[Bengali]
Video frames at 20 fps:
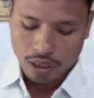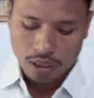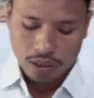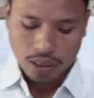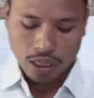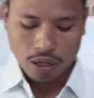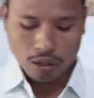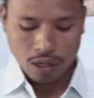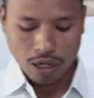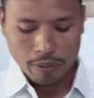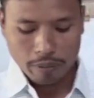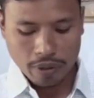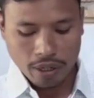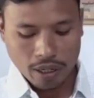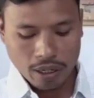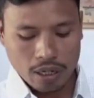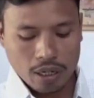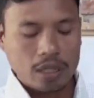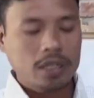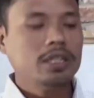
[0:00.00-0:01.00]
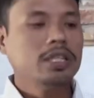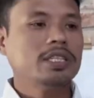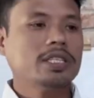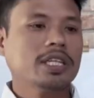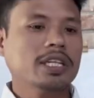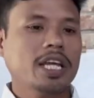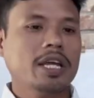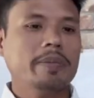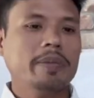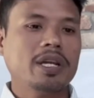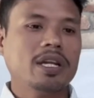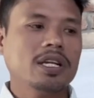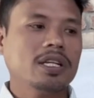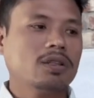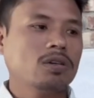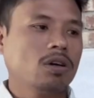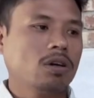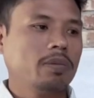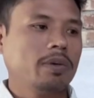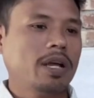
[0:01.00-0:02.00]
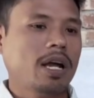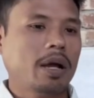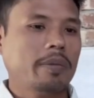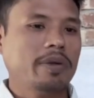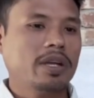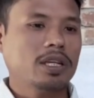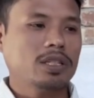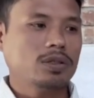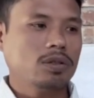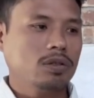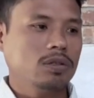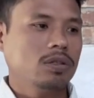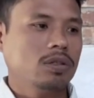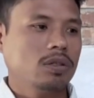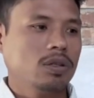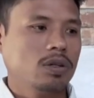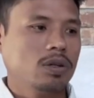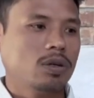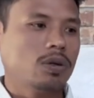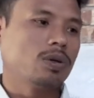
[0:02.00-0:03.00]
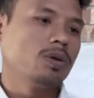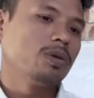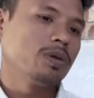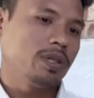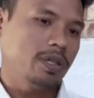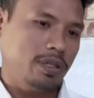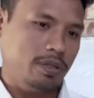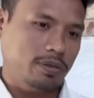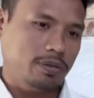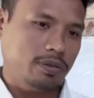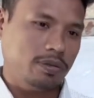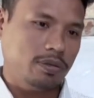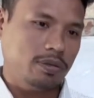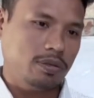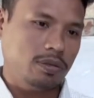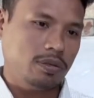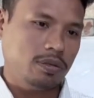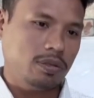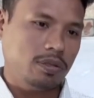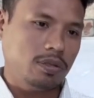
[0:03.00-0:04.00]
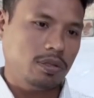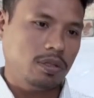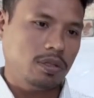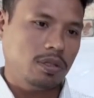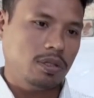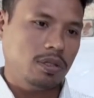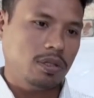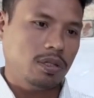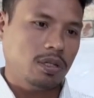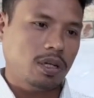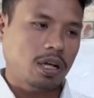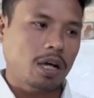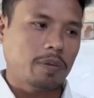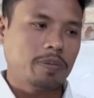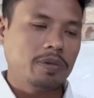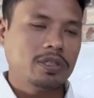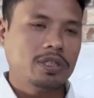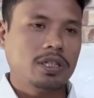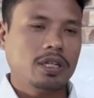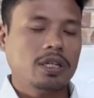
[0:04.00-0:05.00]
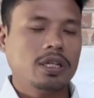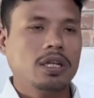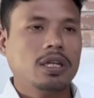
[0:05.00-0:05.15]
তাহলে আমরা নিজেকে মেনে নিতে হবে আমি একজন রোগী আপনি যে